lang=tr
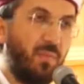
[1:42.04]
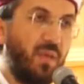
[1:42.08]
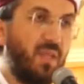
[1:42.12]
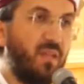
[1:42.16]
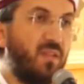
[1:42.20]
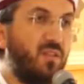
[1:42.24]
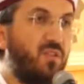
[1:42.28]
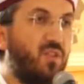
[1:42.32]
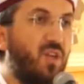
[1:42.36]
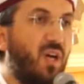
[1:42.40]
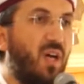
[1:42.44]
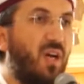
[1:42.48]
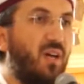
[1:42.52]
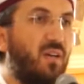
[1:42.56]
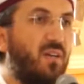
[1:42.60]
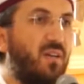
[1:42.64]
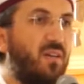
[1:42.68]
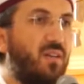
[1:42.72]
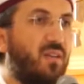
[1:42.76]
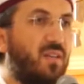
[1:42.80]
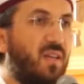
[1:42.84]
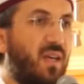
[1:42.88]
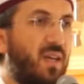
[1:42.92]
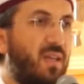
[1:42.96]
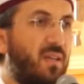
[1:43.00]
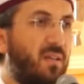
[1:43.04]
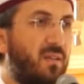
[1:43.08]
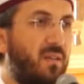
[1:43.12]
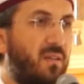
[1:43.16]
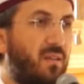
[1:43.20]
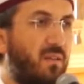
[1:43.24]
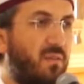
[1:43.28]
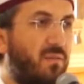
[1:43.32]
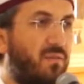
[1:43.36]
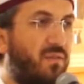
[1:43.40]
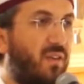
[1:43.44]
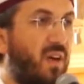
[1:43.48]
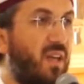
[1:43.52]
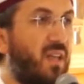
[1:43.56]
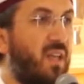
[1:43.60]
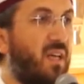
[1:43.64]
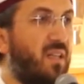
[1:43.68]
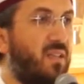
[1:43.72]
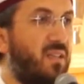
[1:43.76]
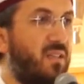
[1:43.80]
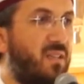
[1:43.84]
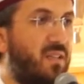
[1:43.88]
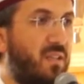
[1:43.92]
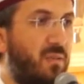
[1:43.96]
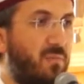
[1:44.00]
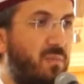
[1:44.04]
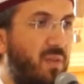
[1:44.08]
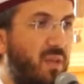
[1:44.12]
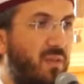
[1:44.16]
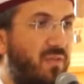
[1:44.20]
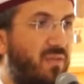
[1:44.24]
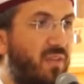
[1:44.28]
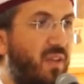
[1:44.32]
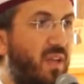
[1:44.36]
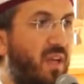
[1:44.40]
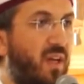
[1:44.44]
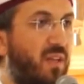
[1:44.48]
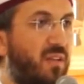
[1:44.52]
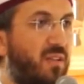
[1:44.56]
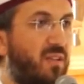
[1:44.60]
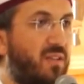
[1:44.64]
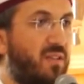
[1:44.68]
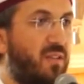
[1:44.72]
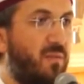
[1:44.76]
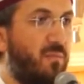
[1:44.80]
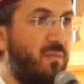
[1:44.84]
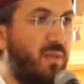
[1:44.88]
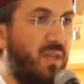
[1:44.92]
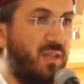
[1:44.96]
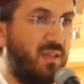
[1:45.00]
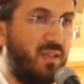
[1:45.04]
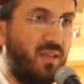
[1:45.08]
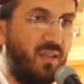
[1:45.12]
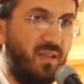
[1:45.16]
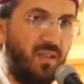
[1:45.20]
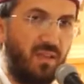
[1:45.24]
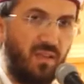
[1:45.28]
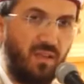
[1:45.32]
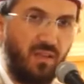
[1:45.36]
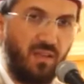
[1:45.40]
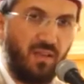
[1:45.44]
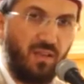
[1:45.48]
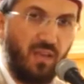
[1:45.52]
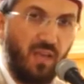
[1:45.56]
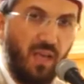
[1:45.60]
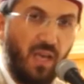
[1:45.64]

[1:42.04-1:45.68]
Beni çağırırken falan isimle filan isimle değil.